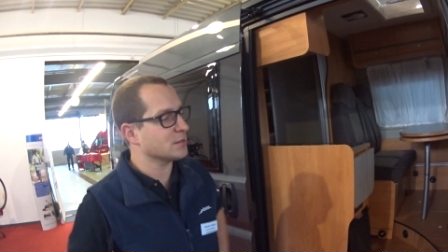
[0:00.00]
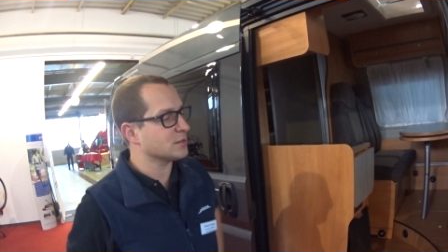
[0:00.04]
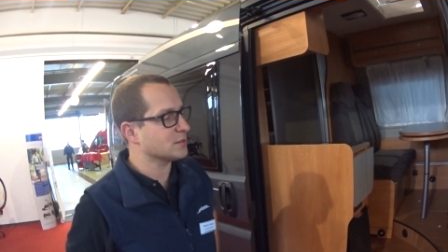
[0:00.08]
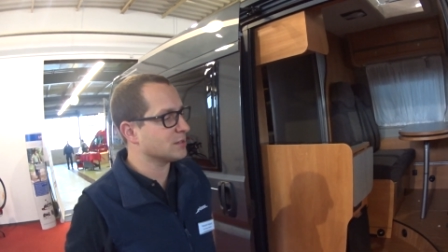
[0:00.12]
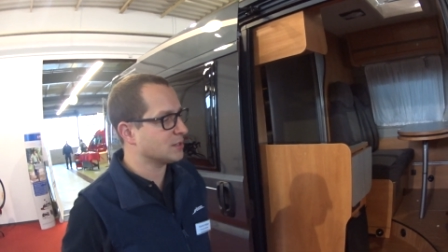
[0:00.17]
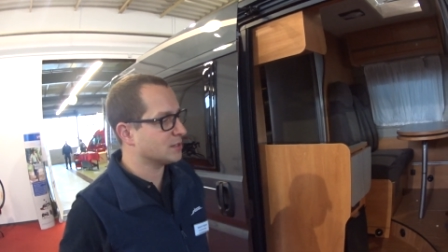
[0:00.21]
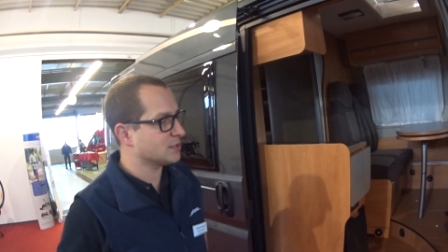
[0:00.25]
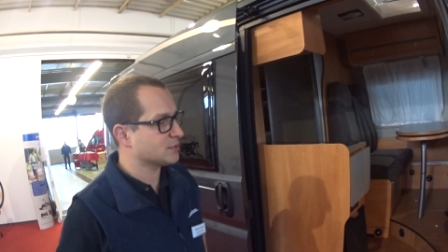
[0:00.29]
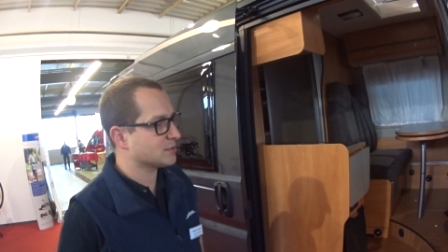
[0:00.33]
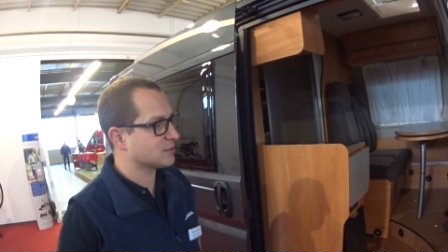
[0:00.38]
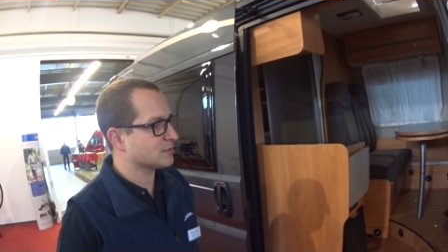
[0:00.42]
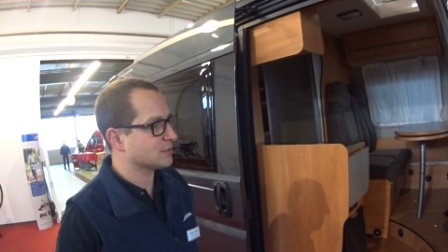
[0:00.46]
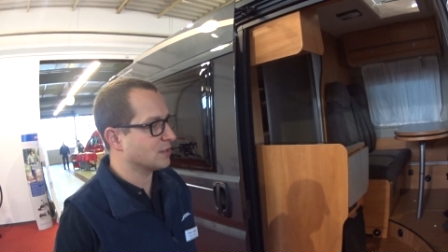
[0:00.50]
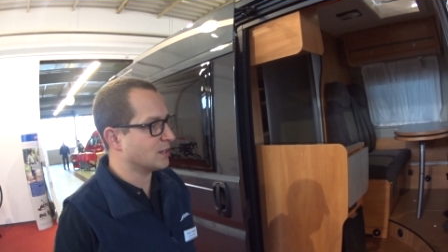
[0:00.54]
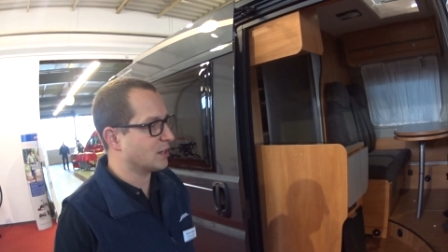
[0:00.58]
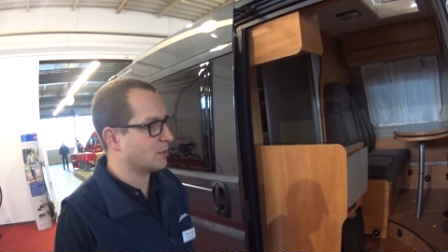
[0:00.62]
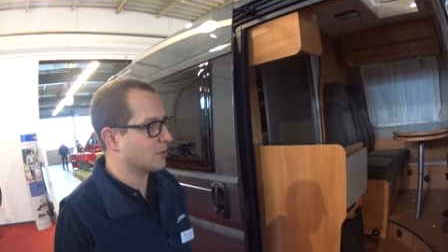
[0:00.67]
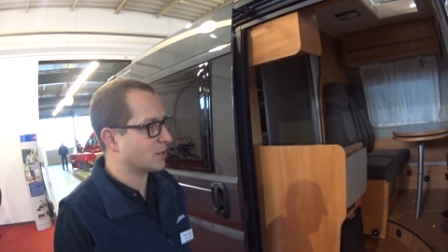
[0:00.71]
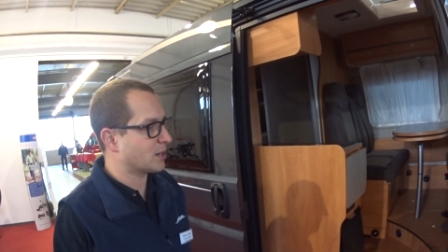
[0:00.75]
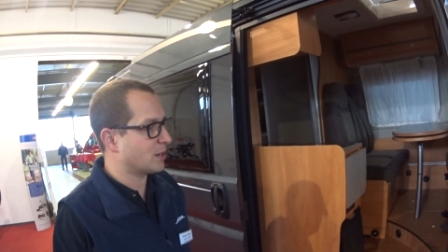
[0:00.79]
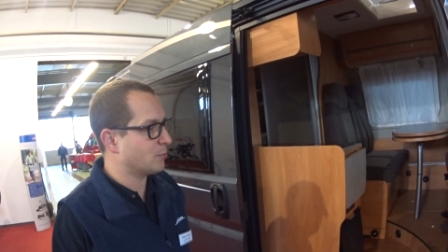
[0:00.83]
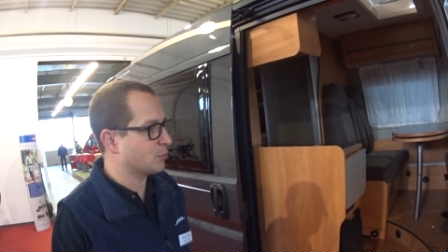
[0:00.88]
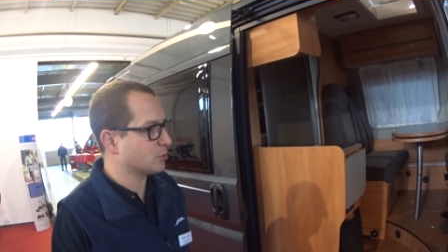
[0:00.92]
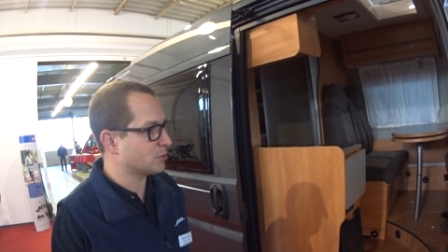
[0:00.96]
Das heißt, dann
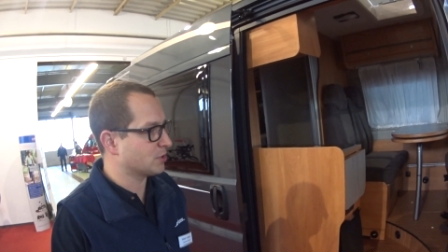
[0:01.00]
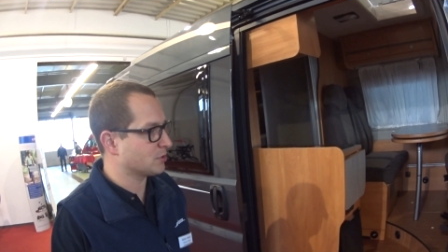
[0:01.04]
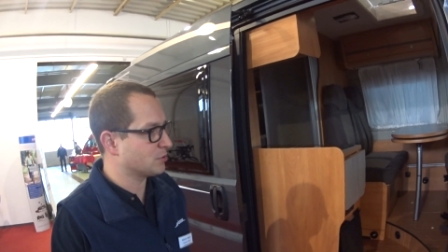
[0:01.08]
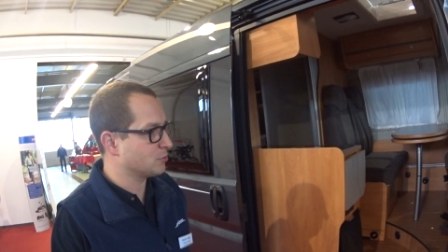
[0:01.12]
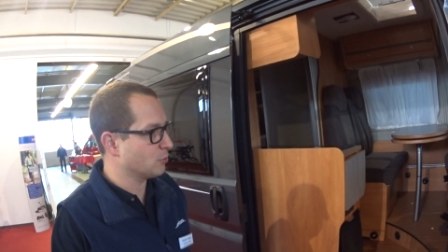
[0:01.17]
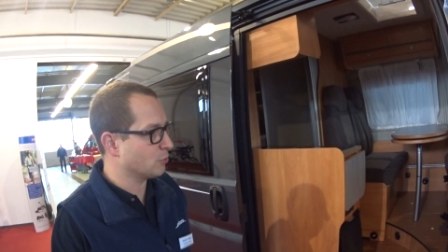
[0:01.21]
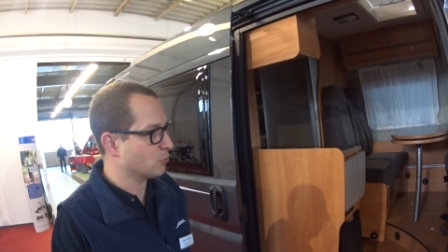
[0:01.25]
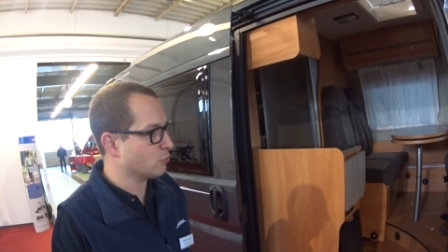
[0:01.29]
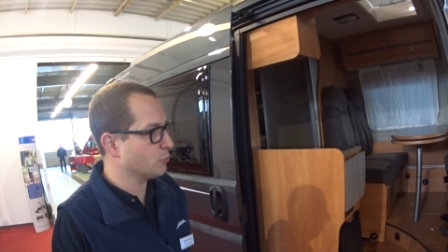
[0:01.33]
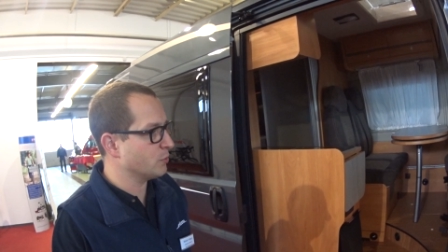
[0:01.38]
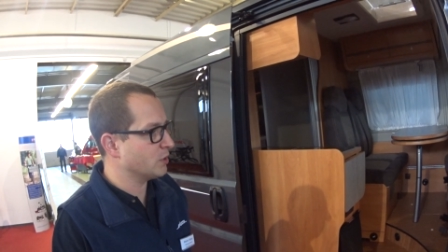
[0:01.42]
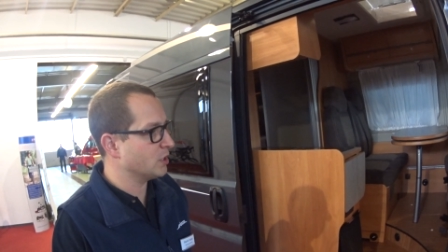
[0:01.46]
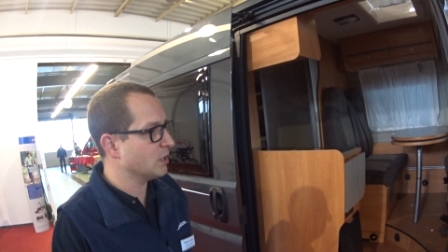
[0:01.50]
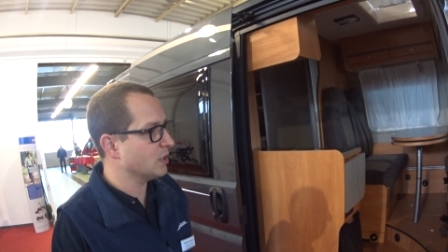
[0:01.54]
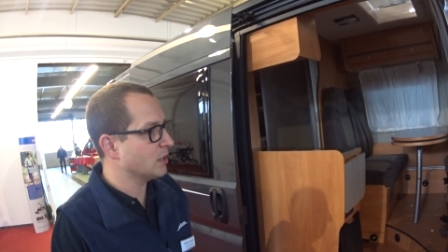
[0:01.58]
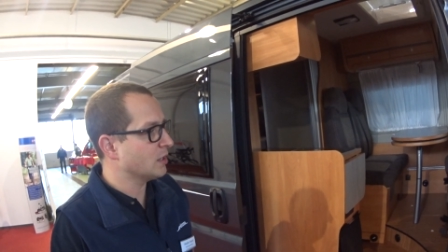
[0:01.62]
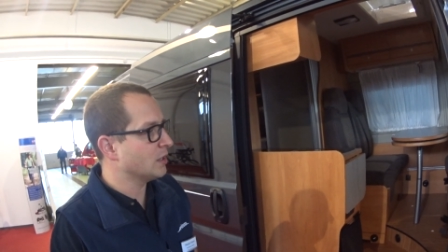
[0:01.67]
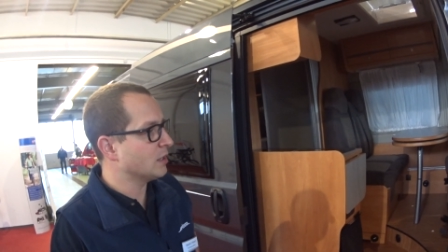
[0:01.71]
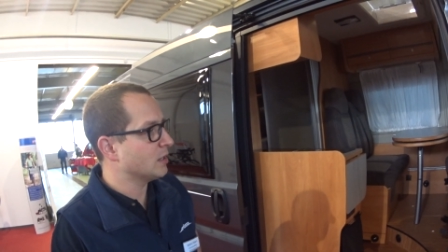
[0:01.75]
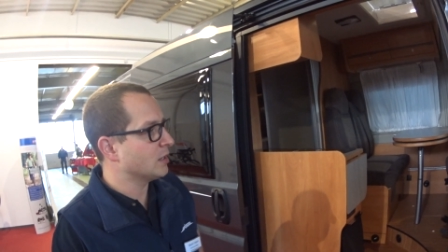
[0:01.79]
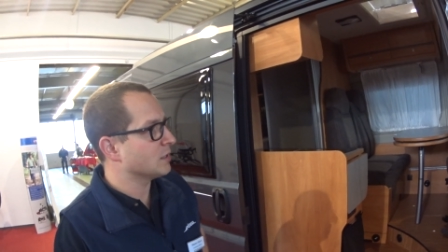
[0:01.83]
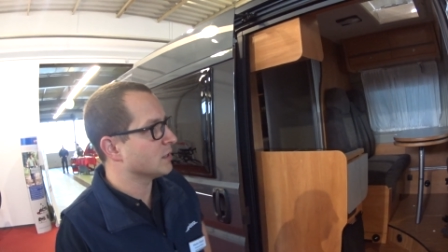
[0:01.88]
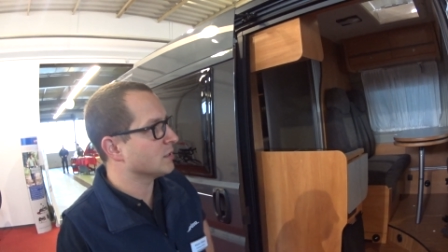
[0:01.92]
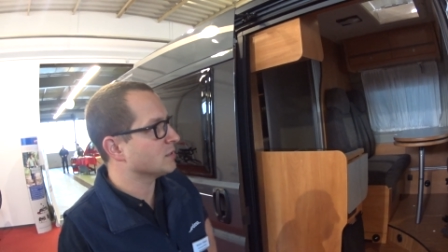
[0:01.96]
habe ich kaputte Türgummi. Mhm.